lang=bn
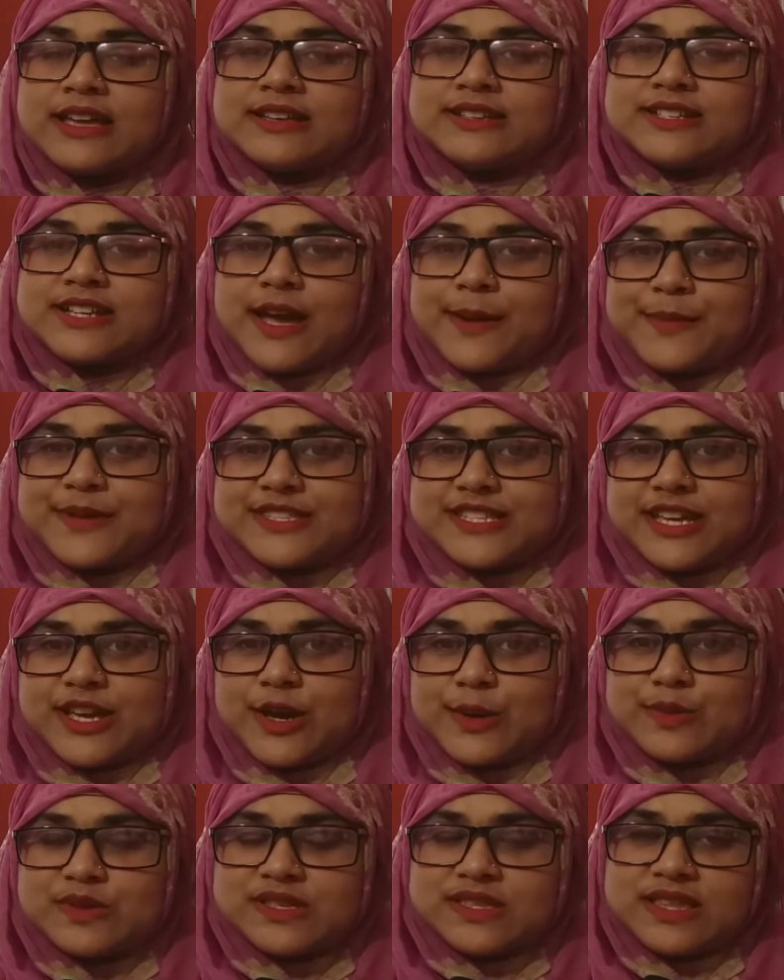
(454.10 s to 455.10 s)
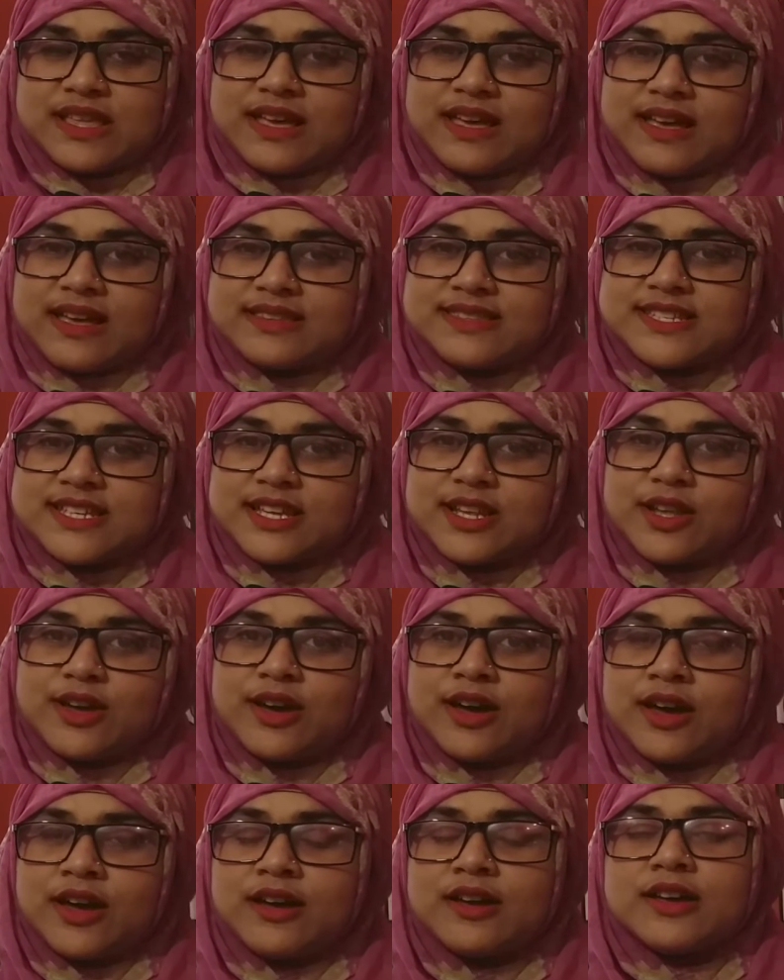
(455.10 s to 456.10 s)
সামাজিক অবস্থা ছিল
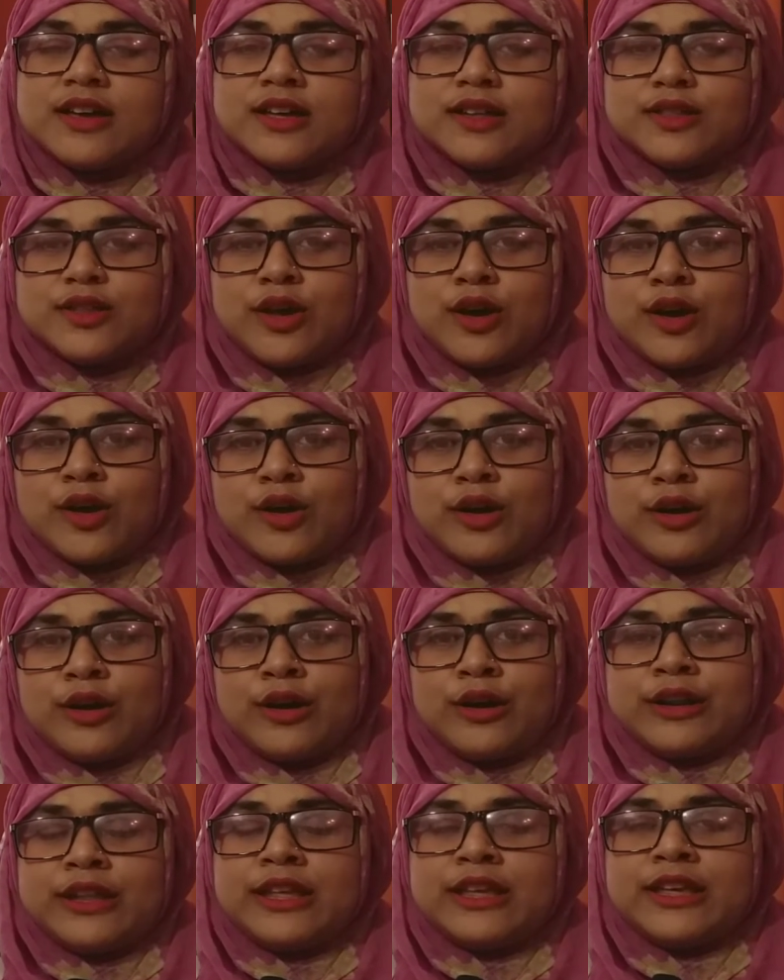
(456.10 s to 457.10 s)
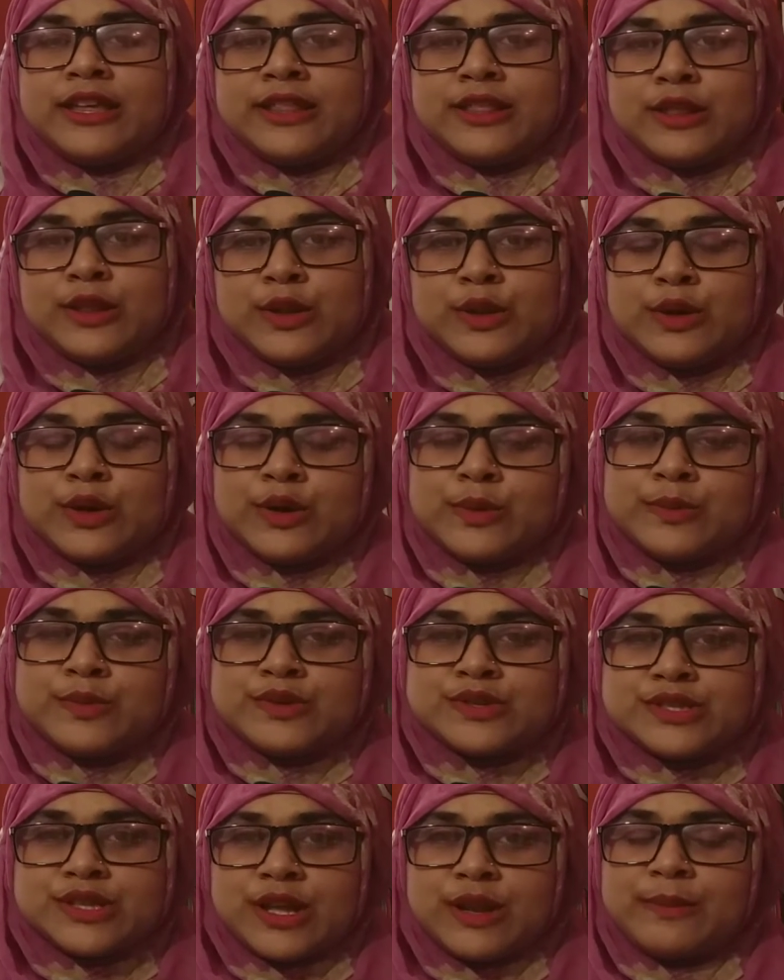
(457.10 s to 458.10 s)
তখন হিন্দু
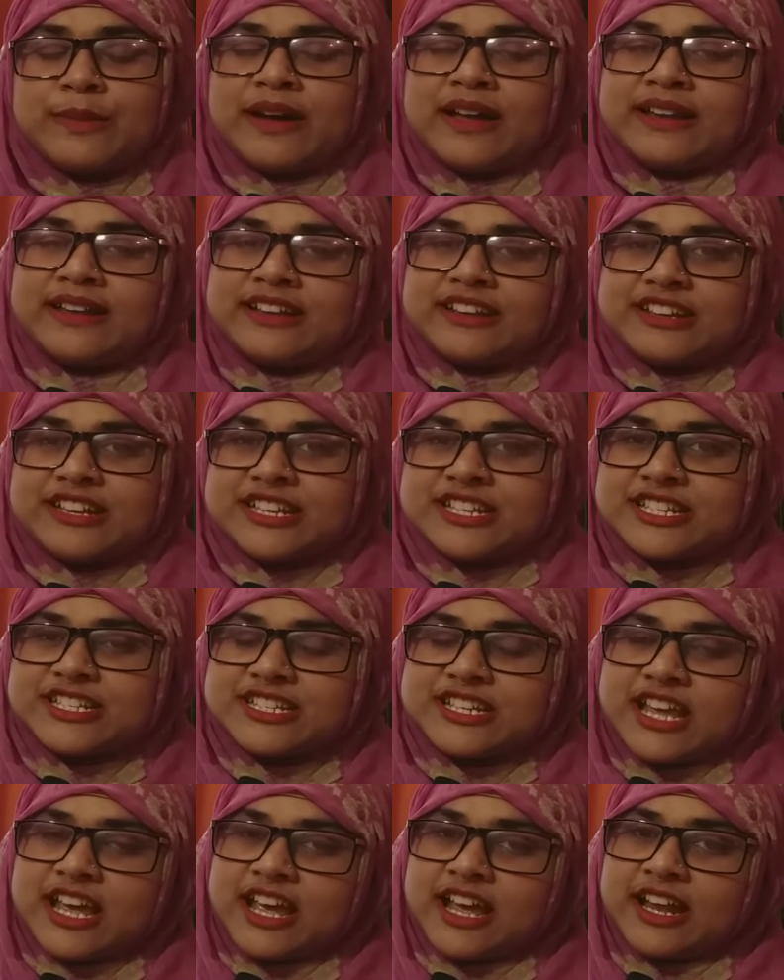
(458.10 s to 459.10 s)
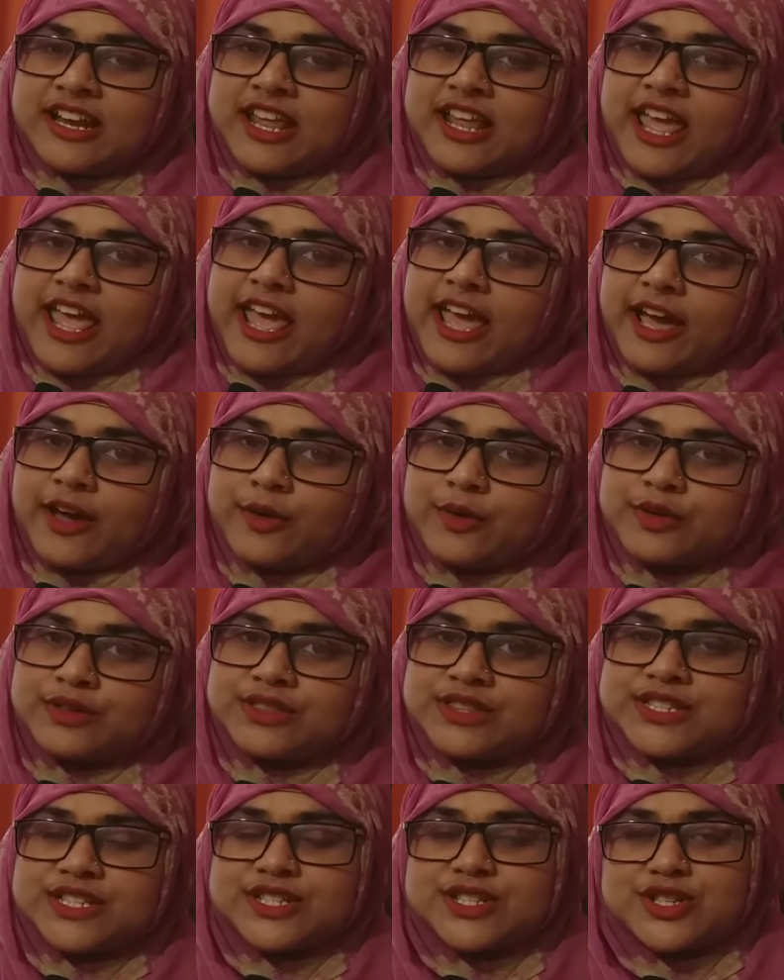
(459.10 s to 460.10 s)
মুসলমান খ্রিস্টান
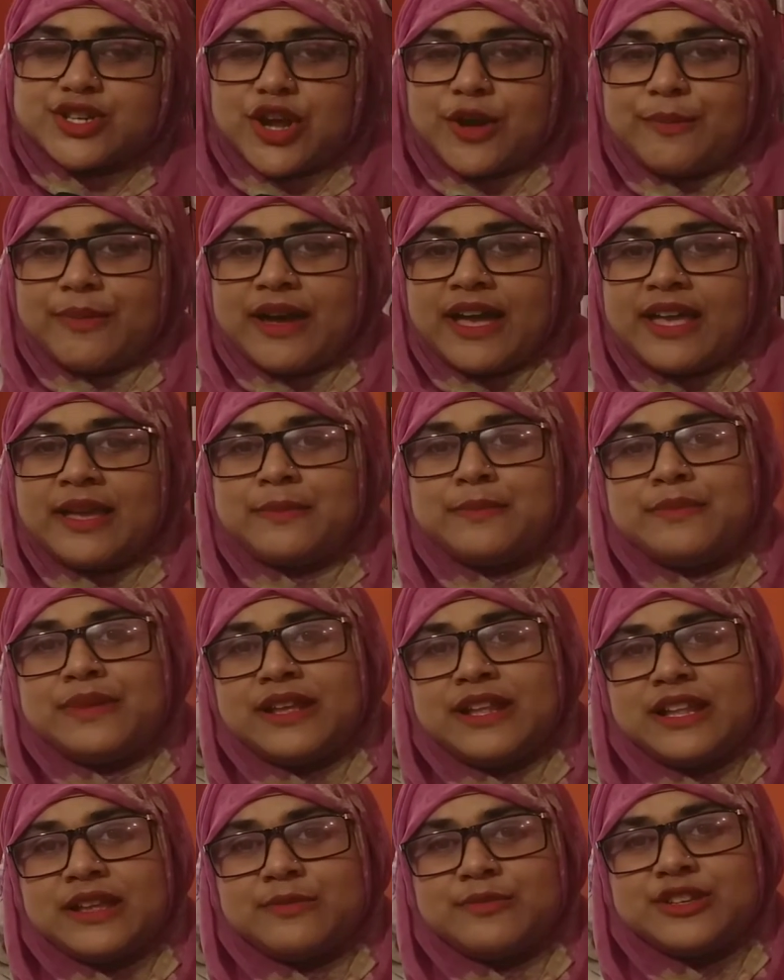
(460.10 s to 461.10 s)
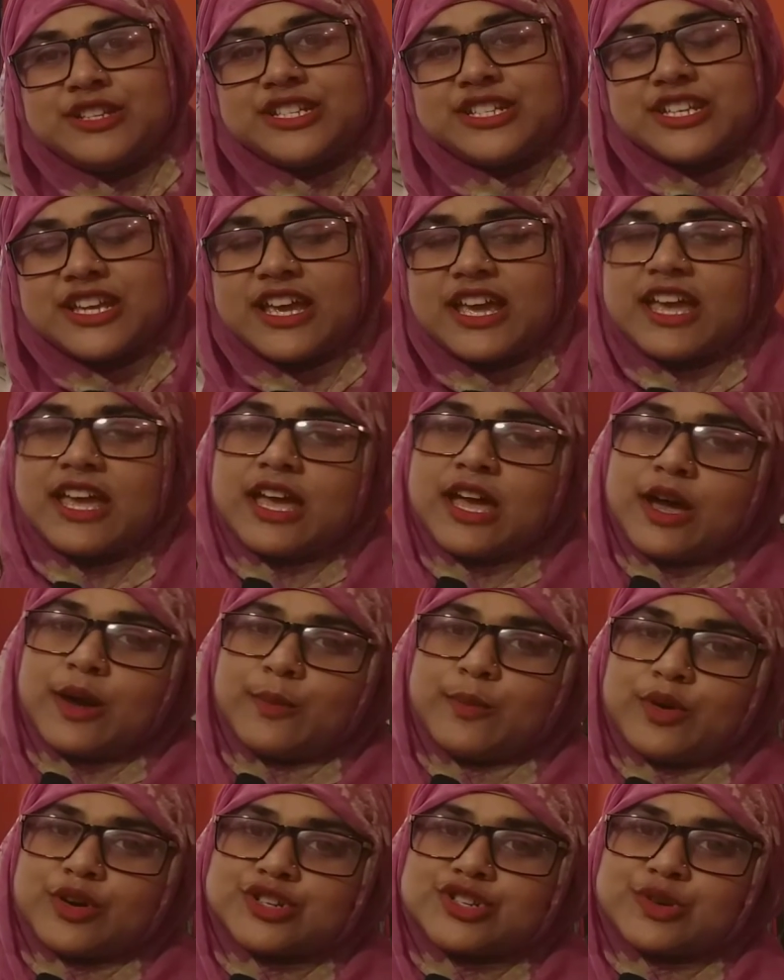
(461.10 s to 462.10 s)
একত্রে সবাই মিলেমিশে
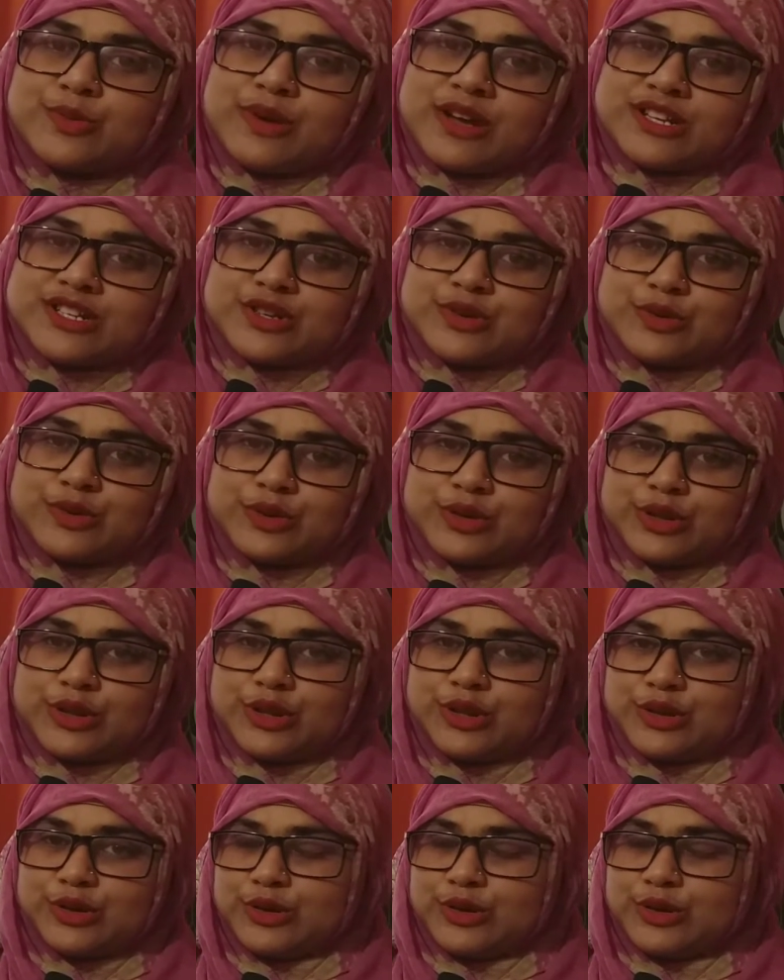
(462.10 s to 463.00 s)
বসবাস করত